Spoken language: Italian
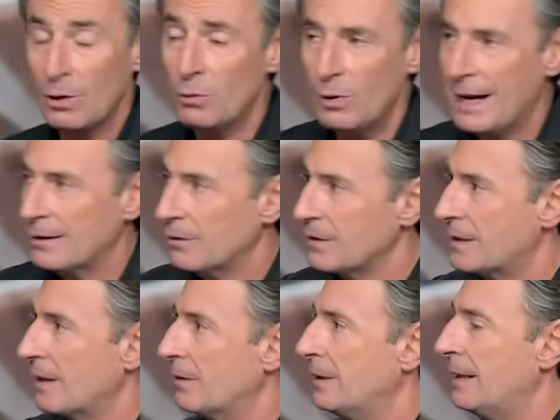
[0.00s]
accurato,
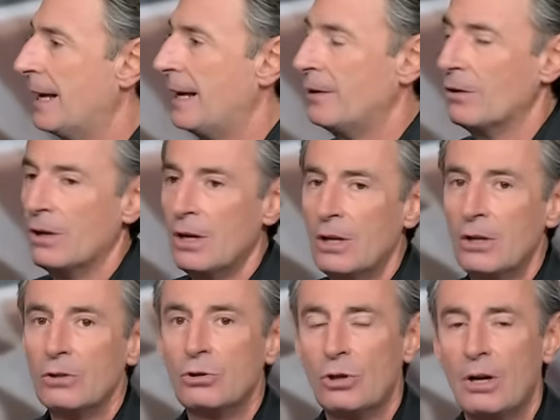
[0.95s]
straordinario,
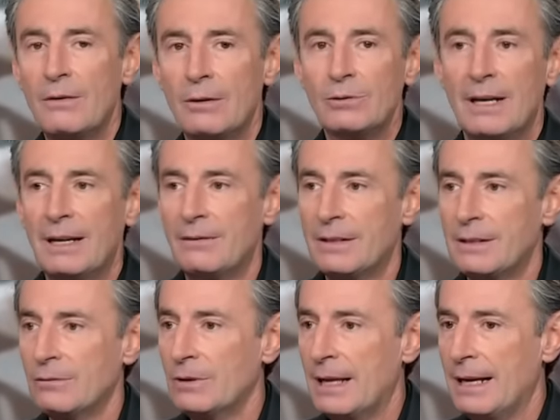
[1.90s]
trova una, lava,
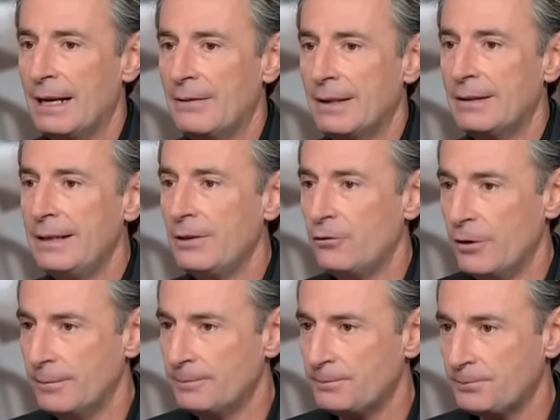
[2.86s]
una
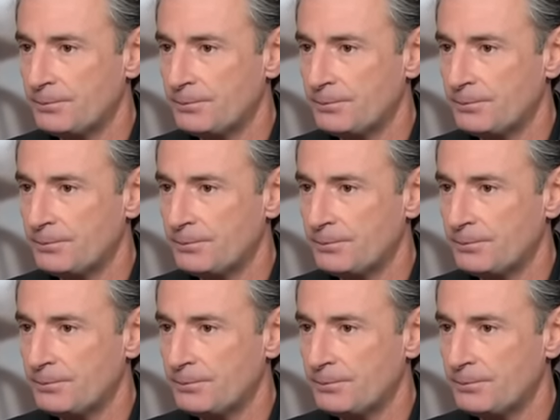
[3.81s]
lavatrice